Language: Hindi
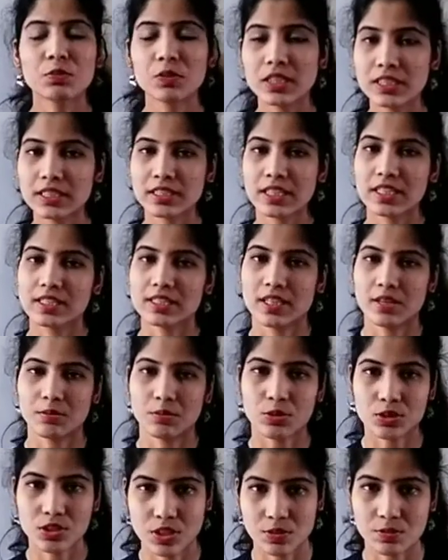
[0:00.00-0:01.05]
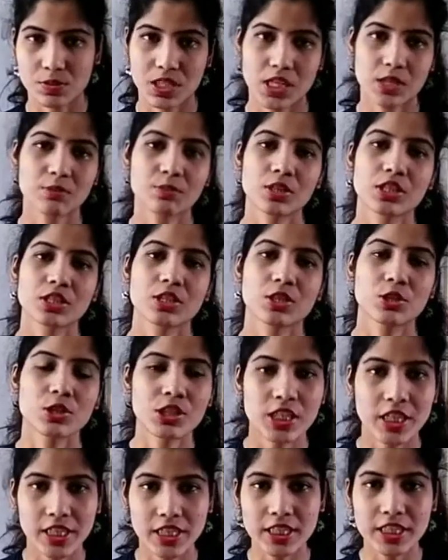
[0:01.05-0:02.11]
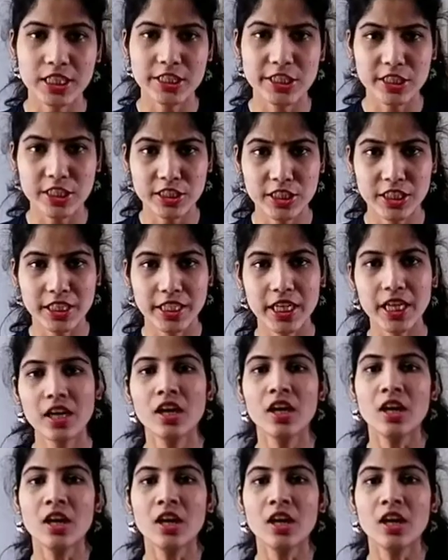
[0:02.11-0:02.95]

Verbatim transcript: प्लीज़ गाइज आप आप लोग सब्सक्राइब कीजिए और शेयर कीजिए ठीक है